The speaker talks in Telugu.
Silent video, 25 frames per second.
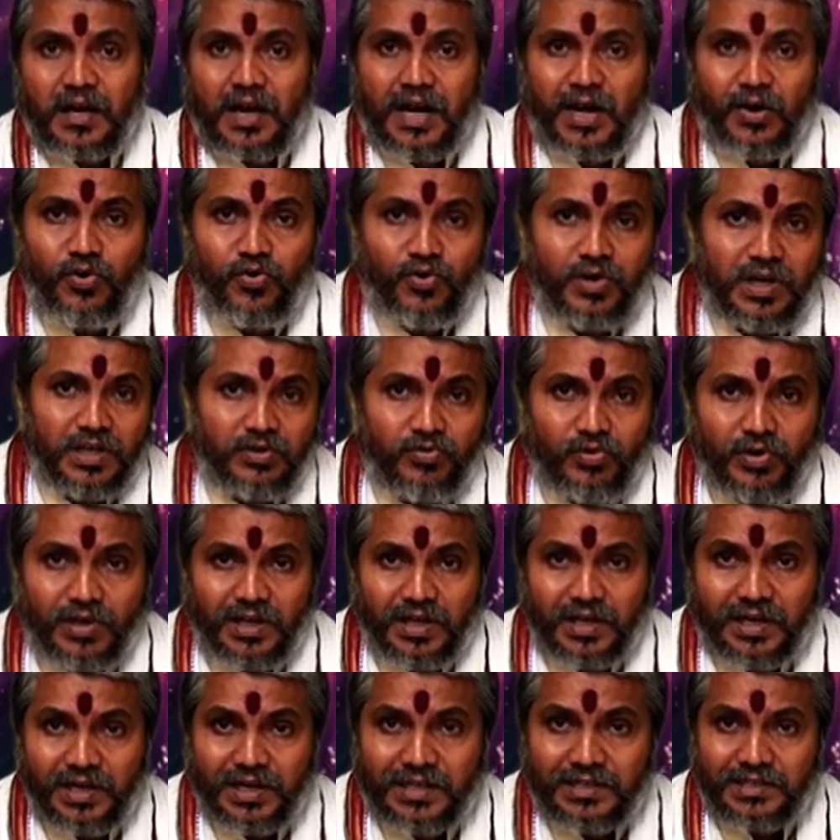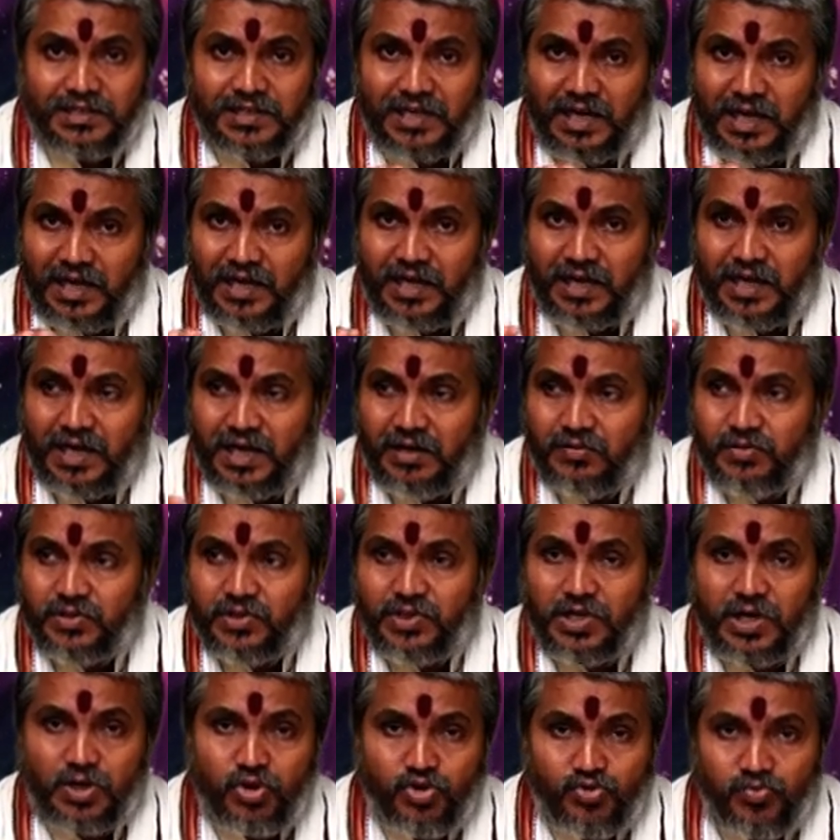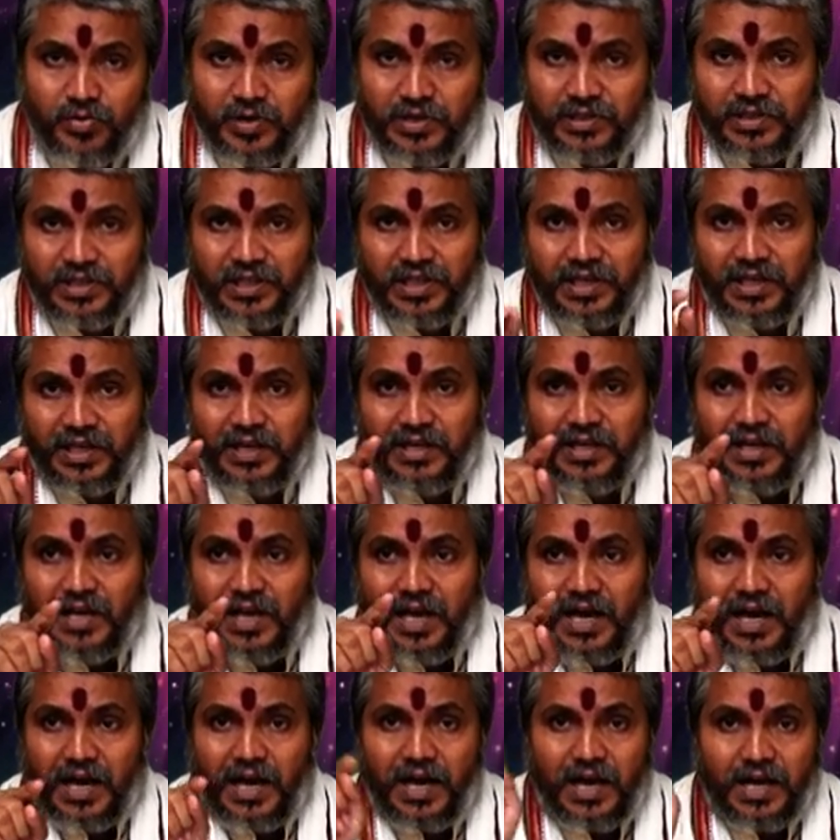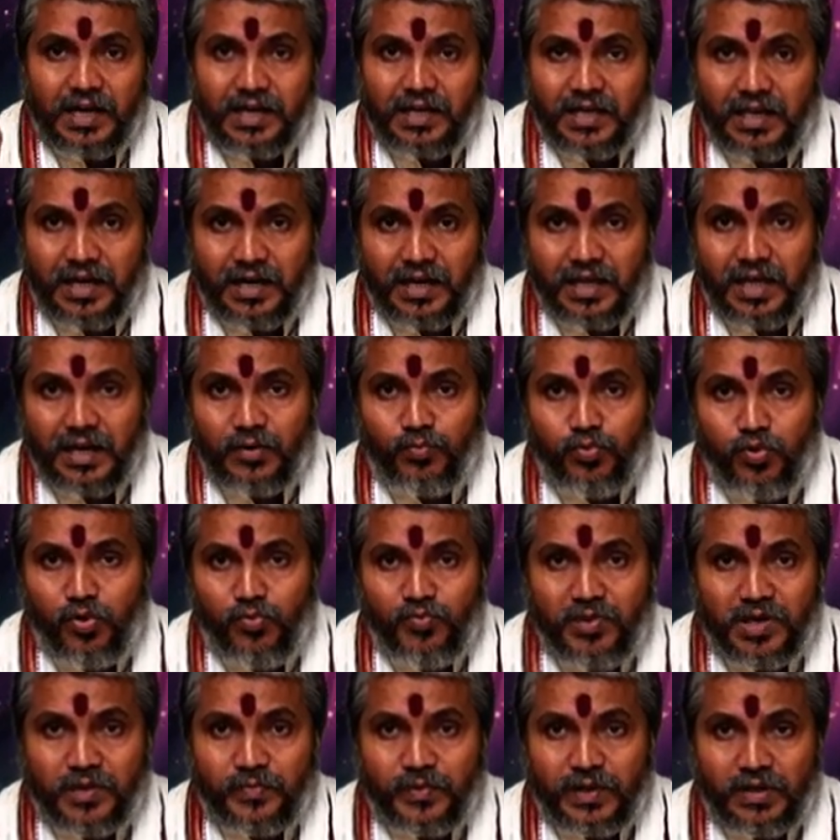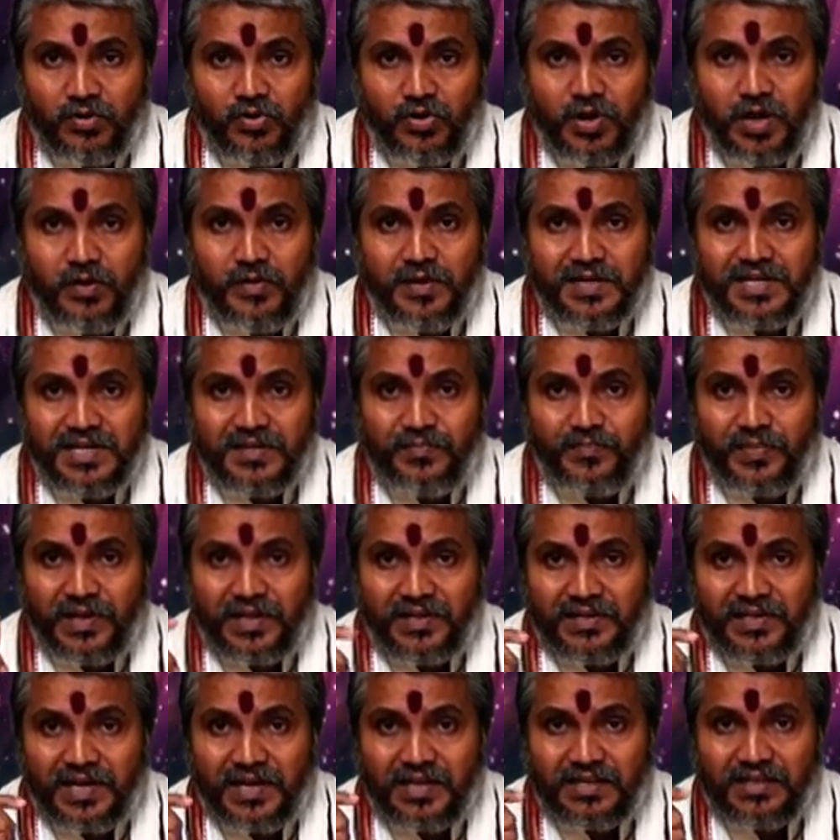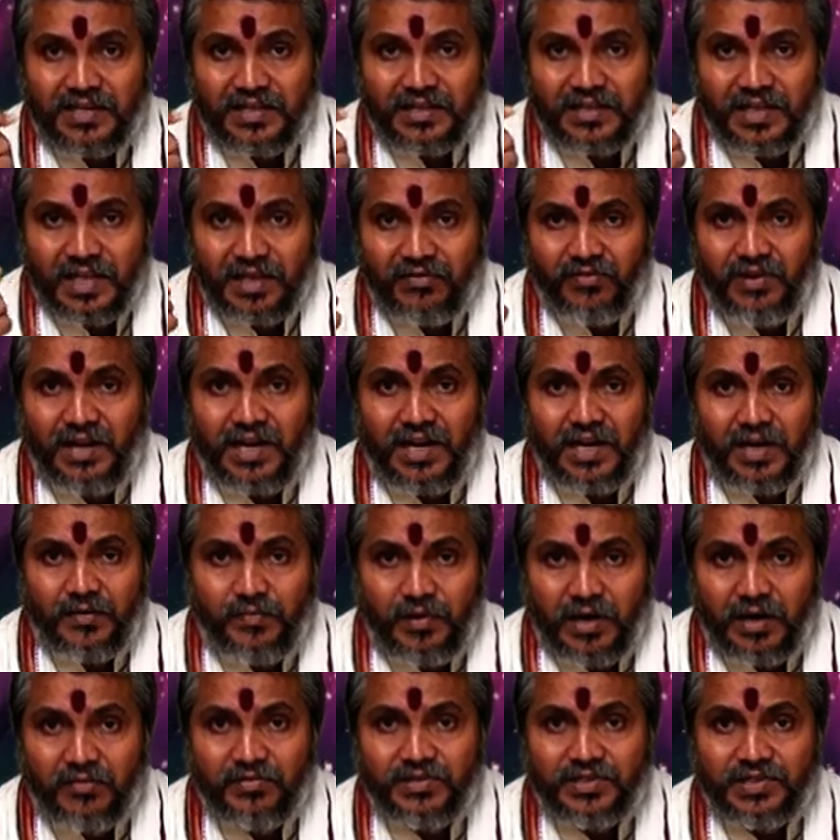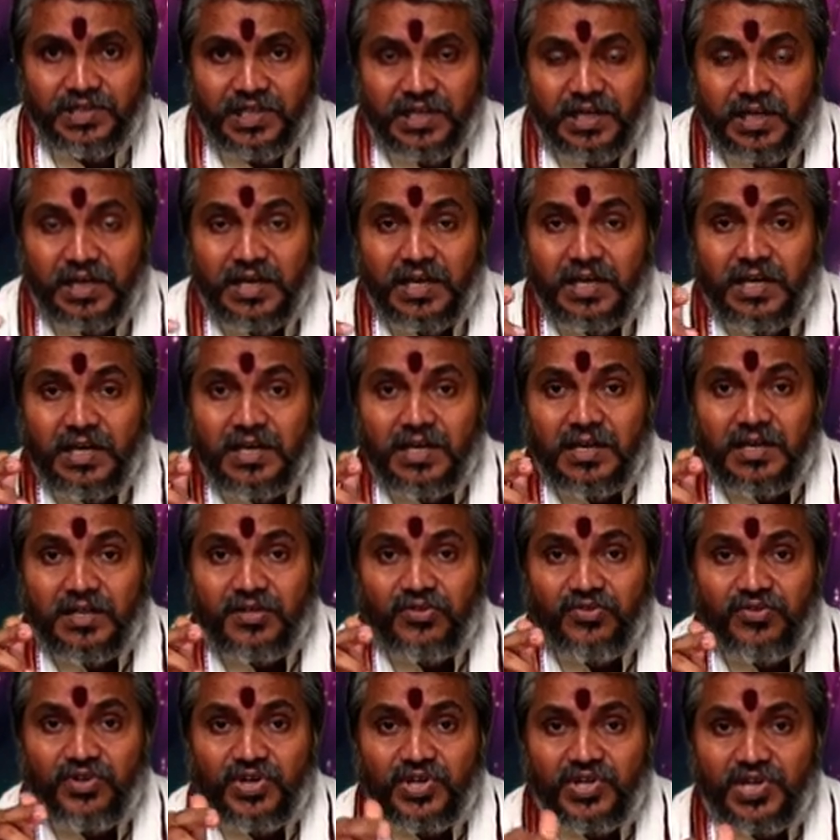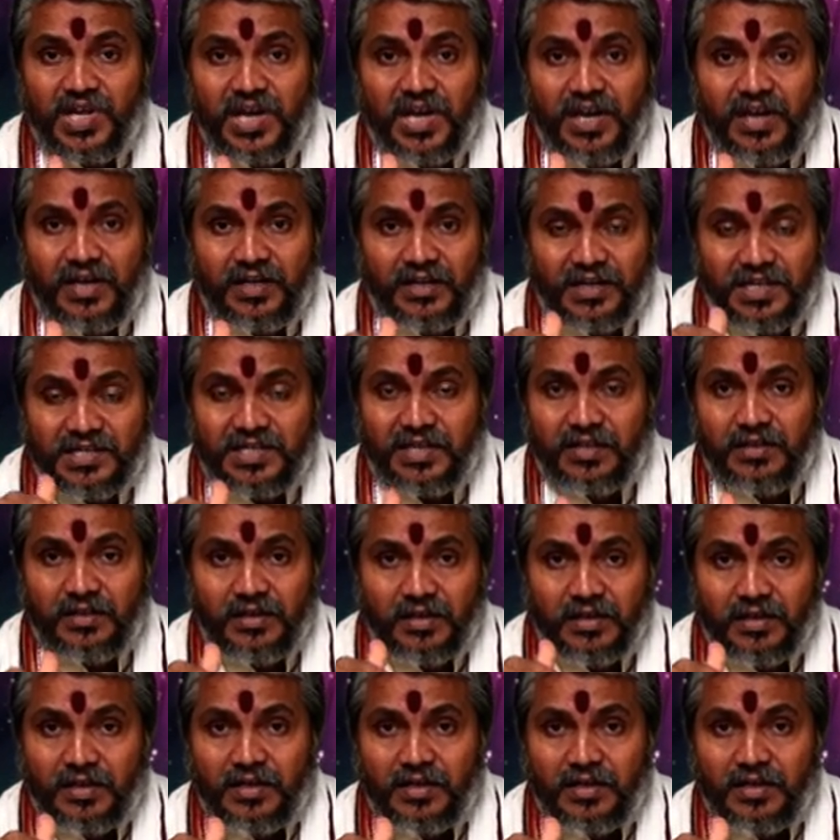ఆ రాహుకేతువులు కనుక ఛాయగా వచ్చి అడ్డుపడితే ఆ కిరణాలు భూమి మీద పడవు కాబట్టి ప్రత్యక్ష దైవాలుగా భావించే దిశ నిశ